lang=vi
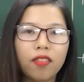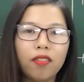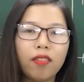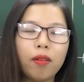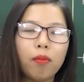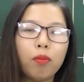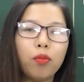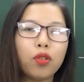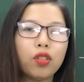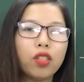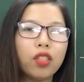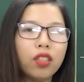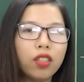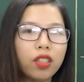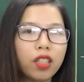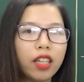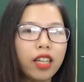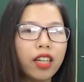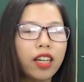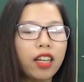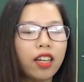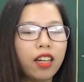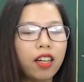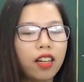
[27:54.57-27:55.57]
và một sự
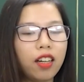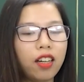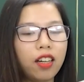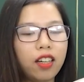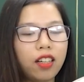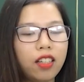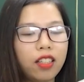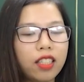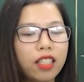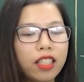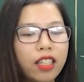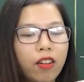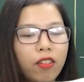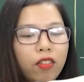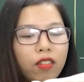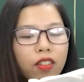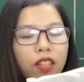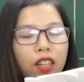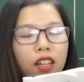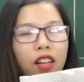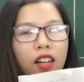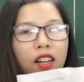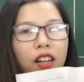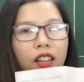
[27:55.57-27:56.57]
kiện ở
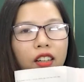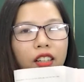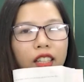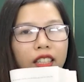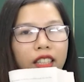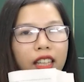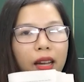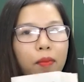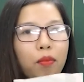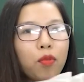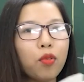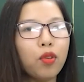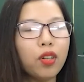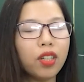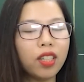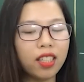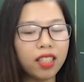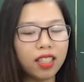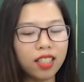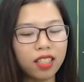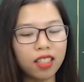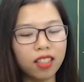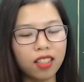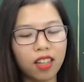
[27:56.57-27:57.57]
trong thời Tam Quốc
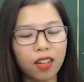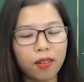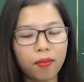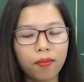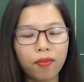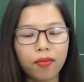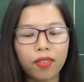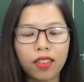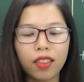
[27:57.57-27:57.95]
thời xưa.